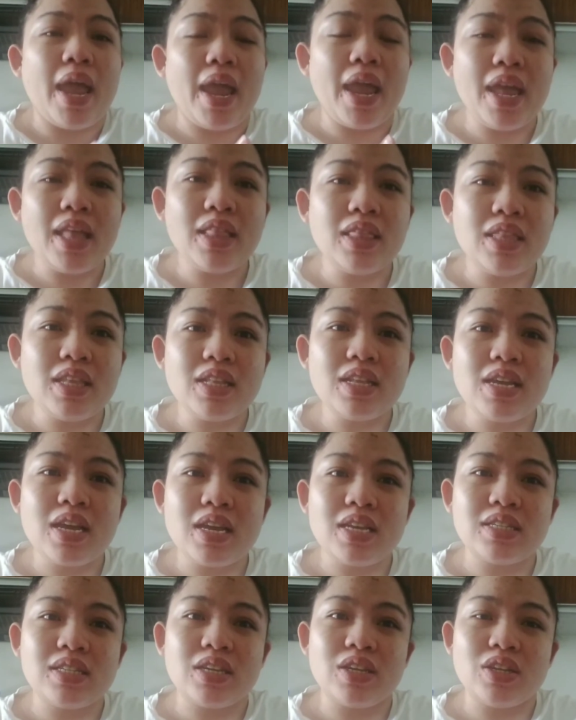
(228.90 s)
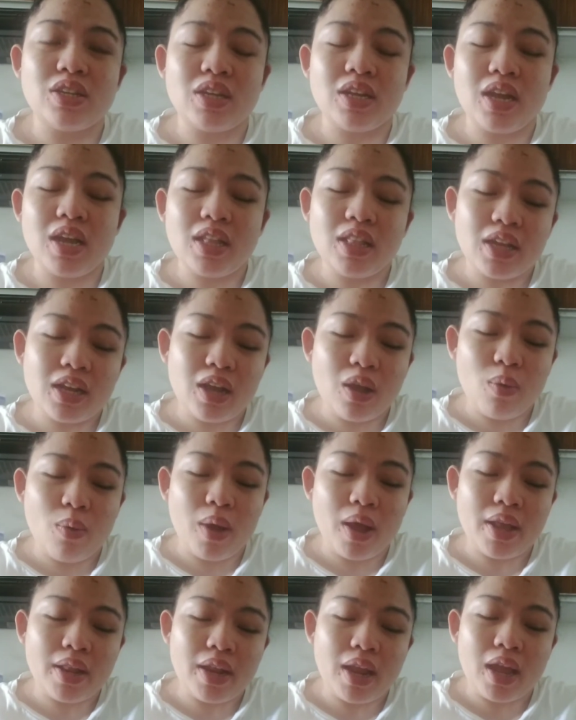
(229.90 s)
And then guys, ayun na nga
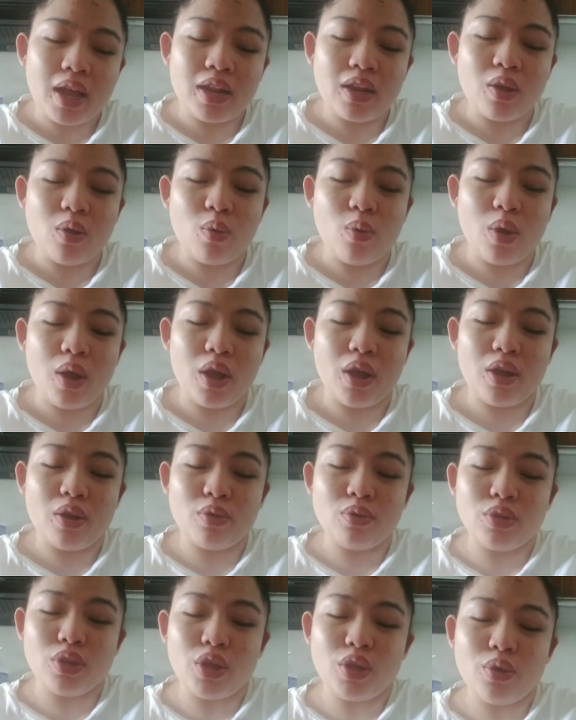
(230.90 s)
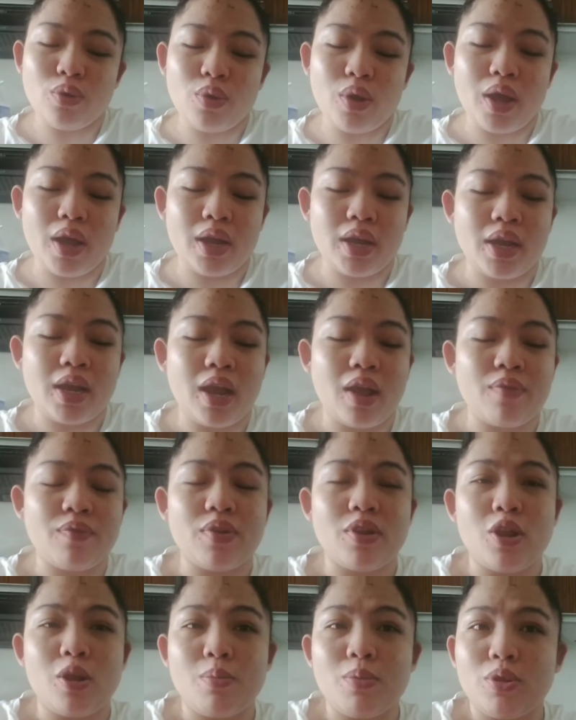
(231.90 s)
nagawa na, nakuha ko na yung aking
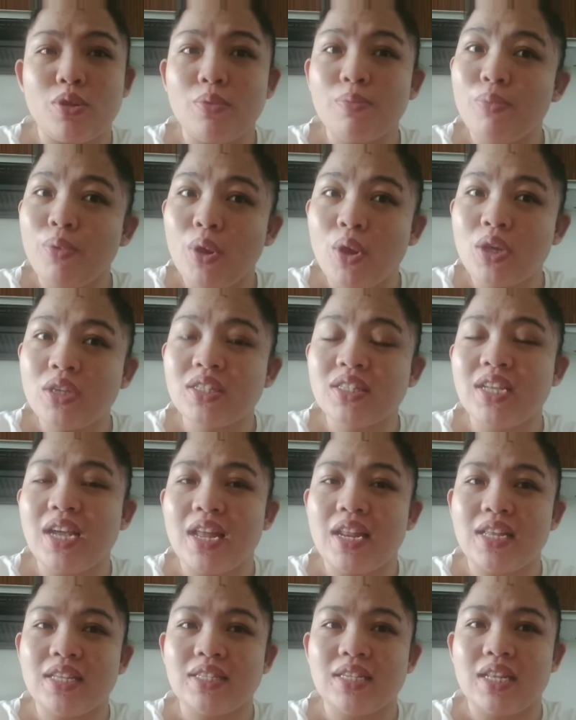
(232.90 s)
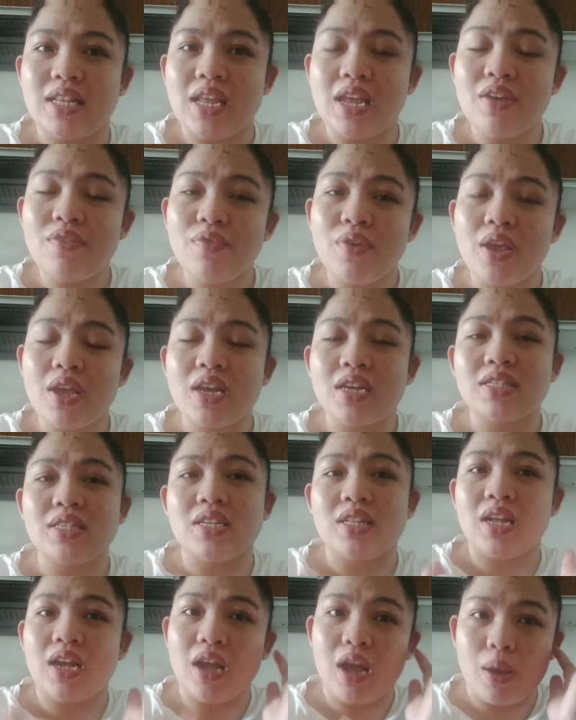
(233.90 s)
affidavit of loss galing sa DFA
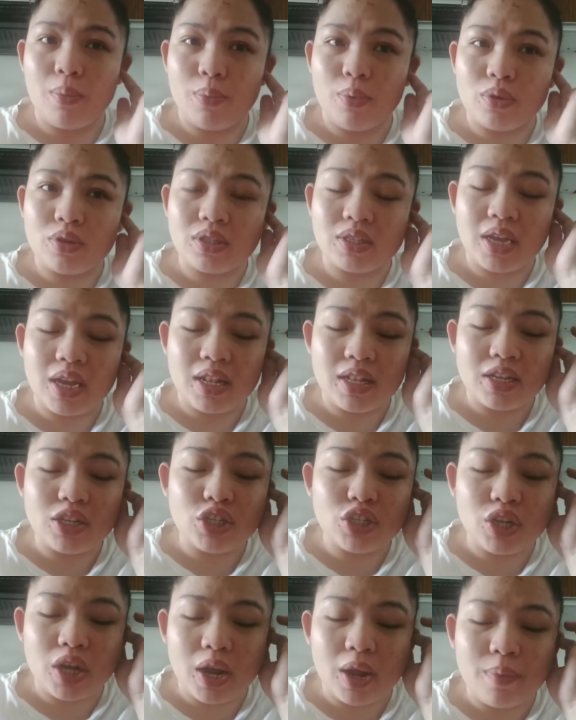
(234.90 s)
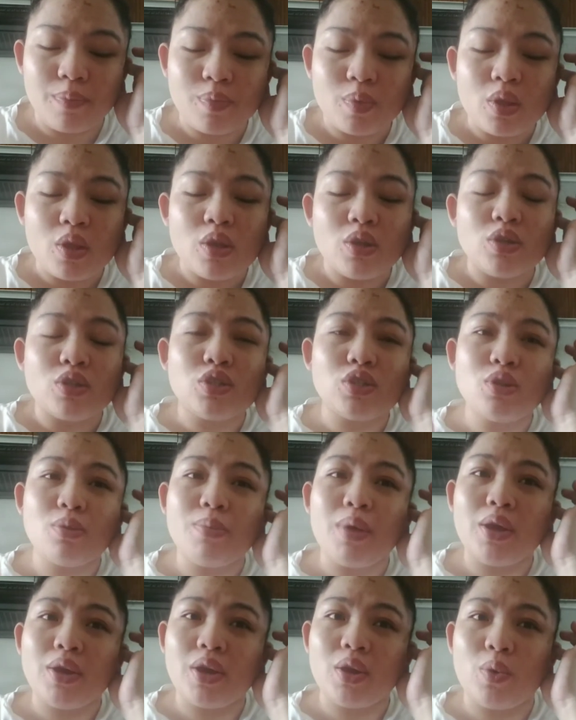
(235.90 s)
kasi naka-apostyle na siya. So
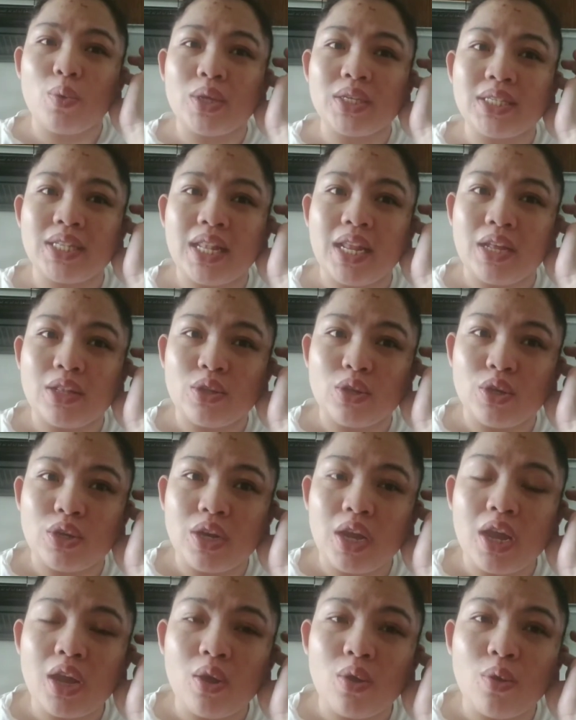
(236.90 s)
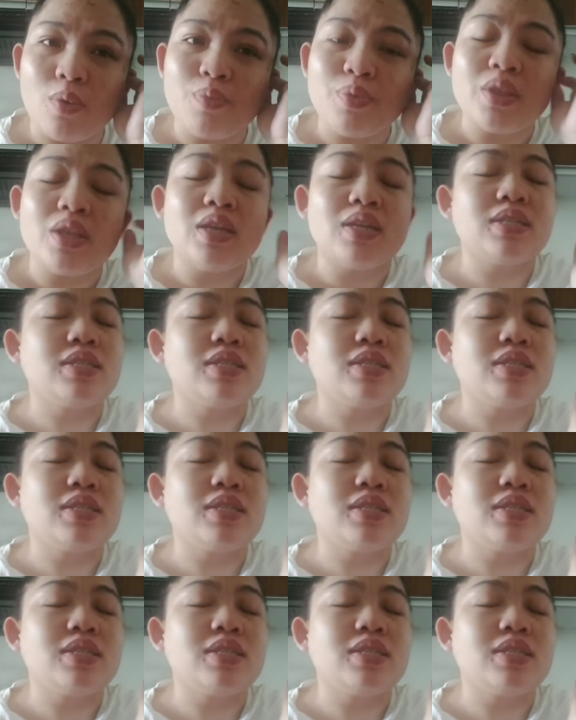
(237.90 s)
may request letter na ako.